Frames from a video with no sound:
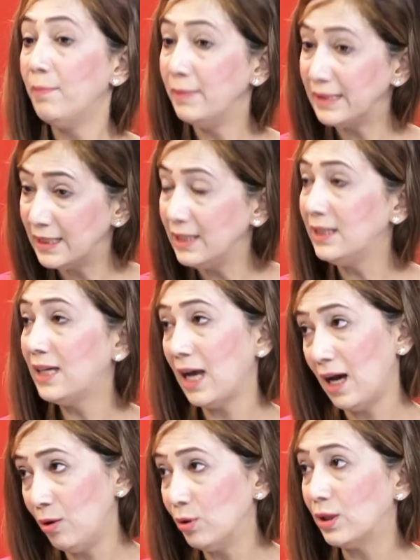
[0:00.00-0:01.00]
अब मज़ीद
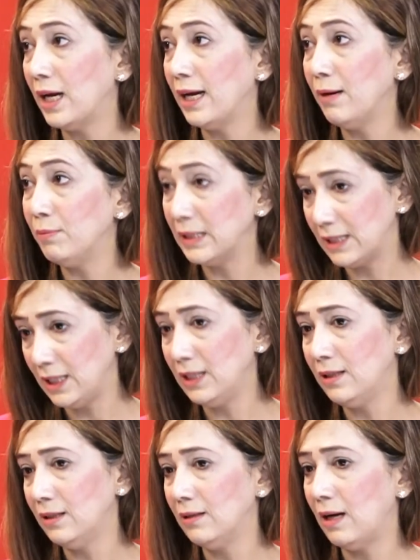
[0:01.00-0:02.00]
क्या होता है
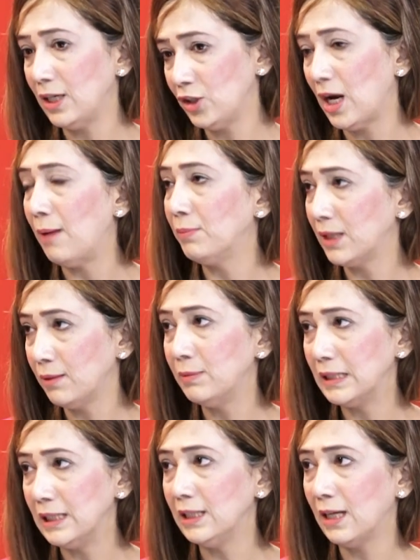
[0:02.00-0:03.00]
मज़ीद आज शाम तक
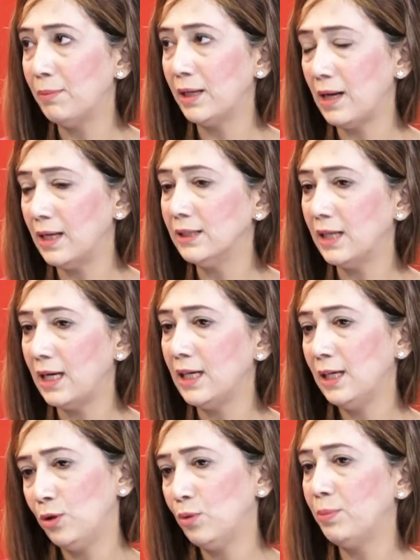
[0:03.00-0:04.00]
मज़ीद खबर आ
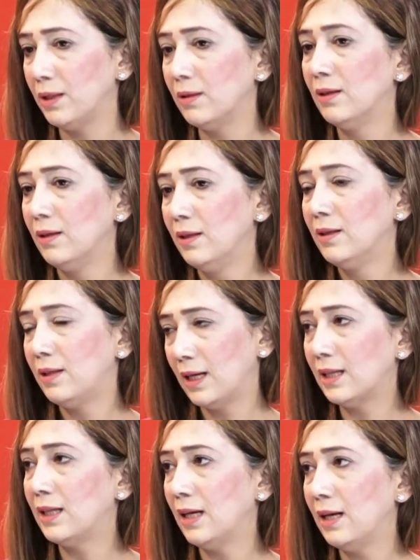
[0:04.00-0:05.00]
जाएगी तो फिर
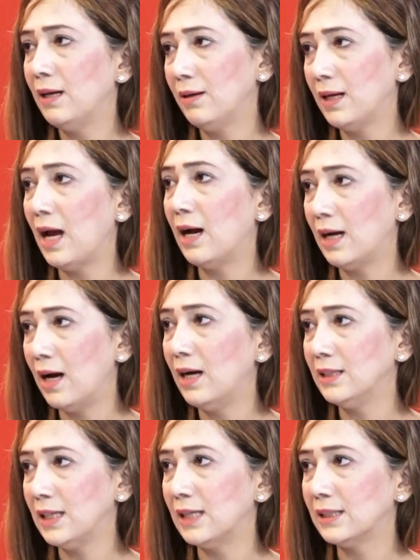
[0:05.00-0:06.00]
देखते हैं क्या हम्म।
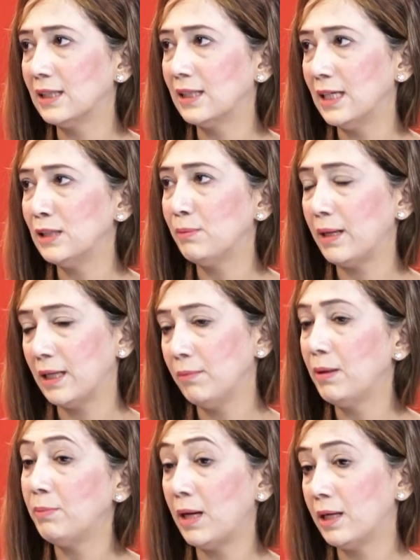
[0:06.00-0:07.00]
कहा जा सकता है इस बारे
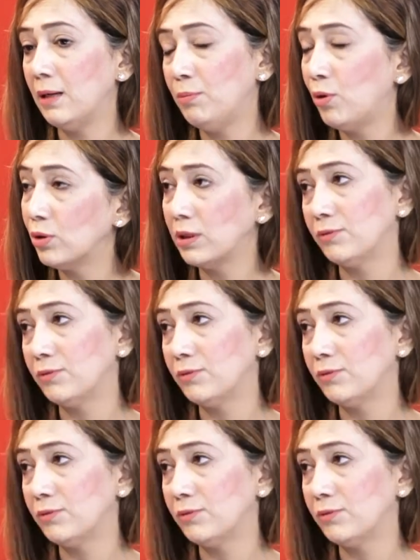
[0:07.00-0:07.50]
में बहरहाल बहुत